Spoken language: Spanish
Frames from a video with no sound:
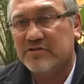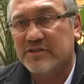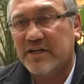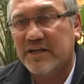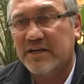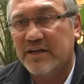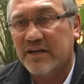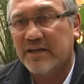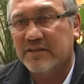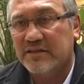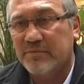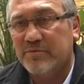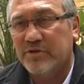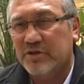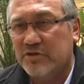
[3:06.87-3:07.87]
sacar
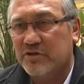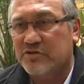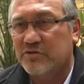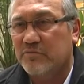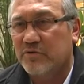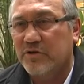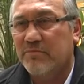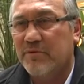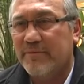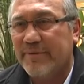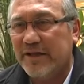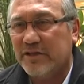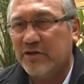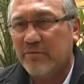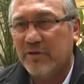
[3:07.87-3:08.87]
adelante proyectos que son muy
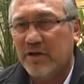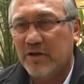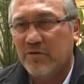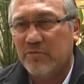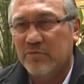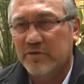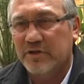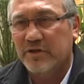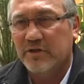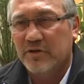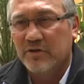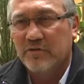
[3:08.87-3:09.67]
emblemáticos para la comuna.